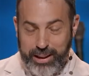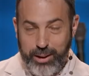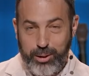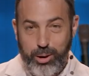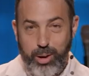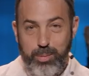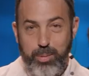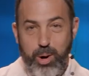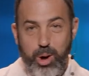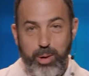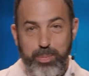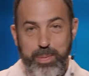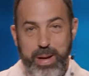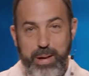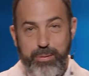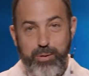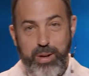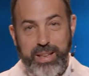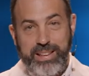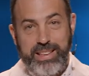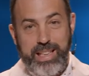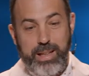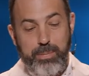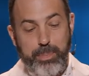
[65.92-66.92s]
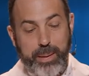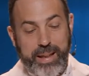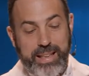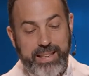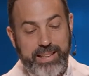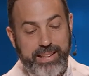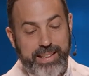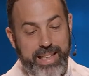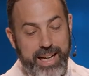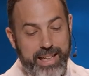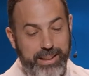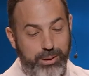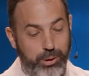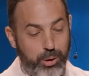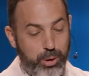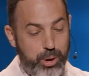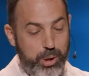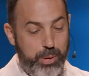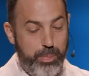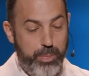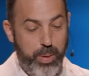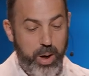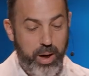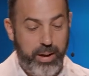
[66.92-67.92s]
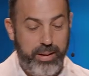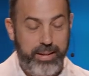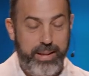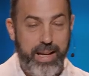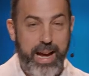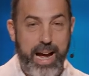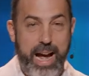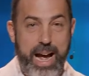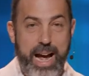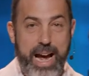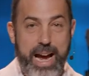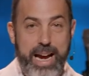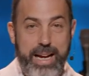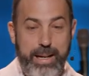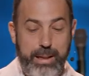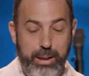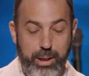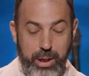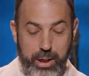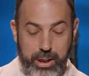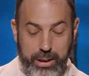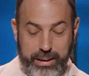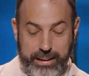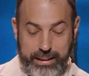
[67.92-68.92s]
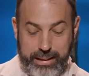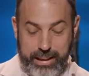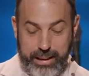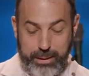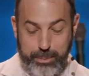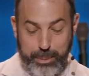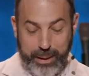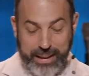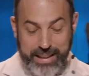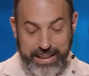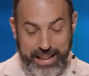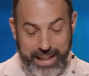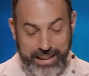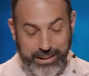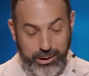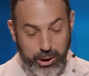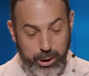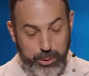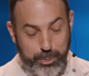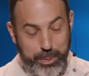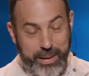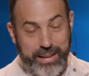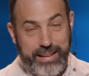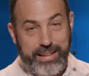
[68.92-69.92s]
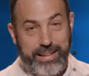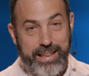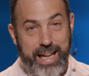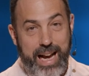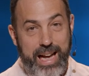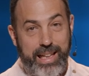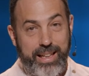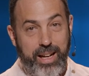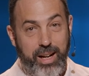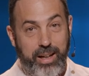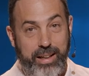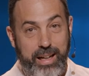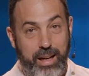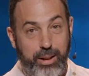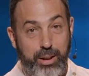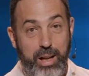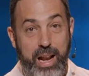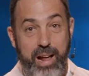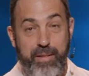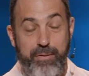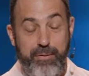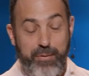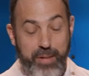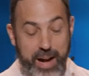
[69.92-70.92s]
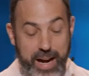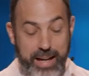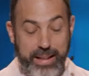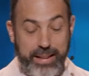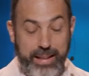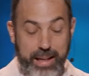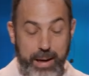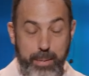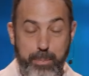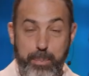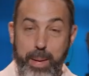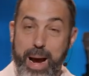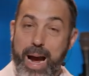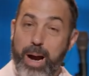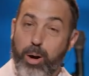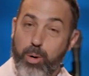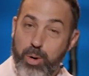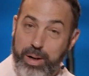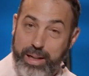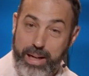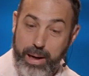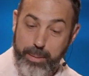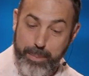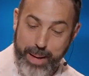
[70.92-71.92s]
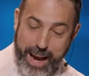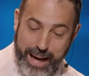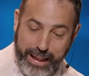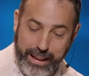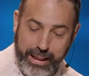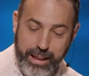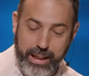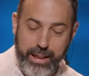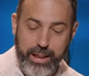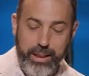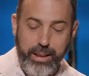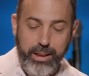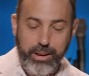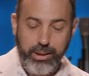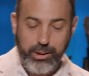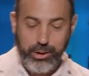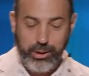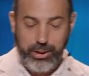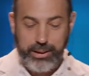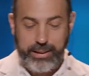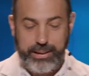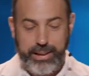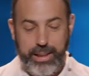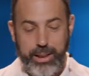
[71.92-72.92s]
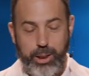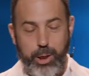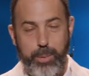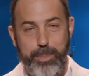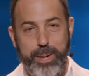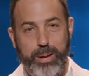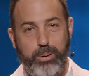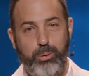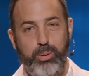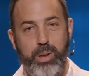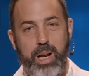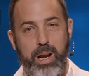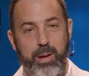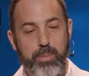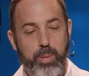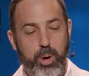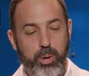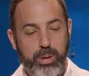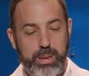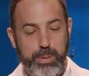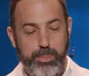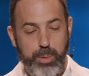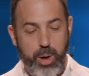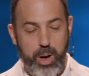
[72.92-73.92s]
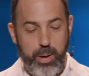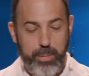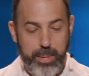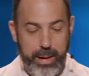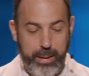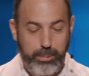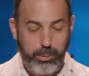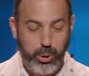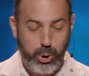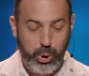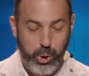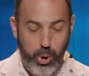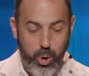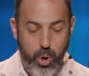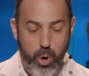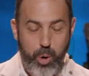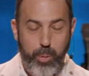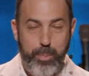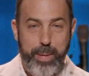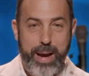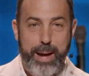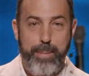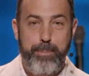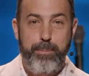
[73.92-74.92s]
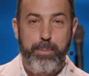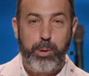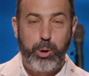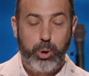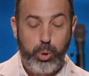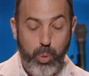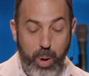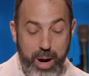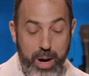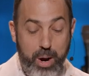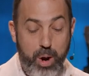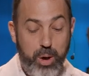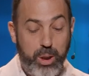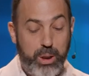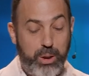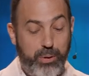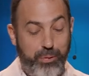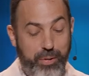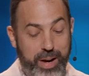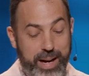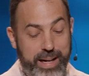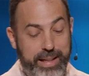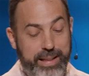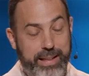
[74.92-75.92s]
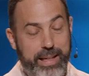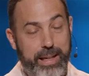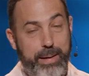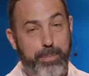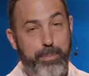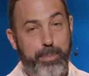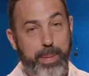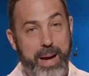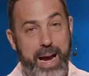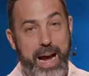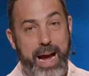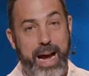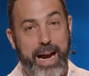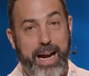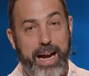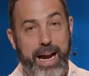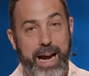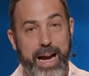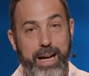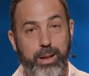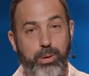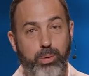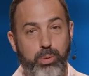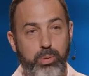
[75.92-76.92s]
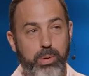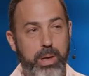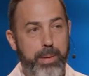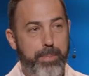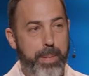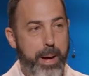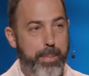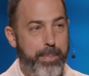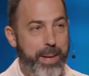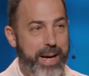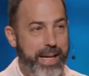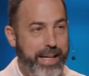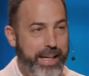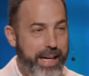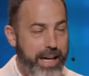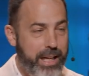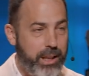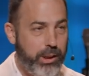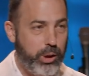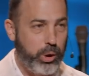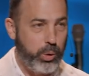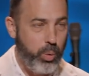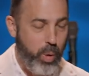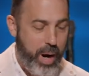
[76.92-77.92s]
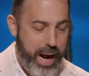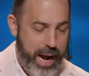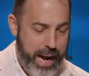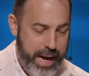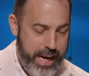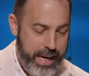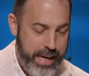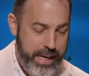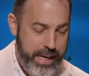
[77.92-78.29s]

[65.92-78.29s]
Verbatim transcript: tout le monde, bienvenue à cette prédication du portail, de cette prédication spéciale dans le cadre de la fête des Pères au Québec. Je sais que partout dans le monde, n'est pas le même jour, mais joyeuse fête des Pères à tous les papas. Et quelle joie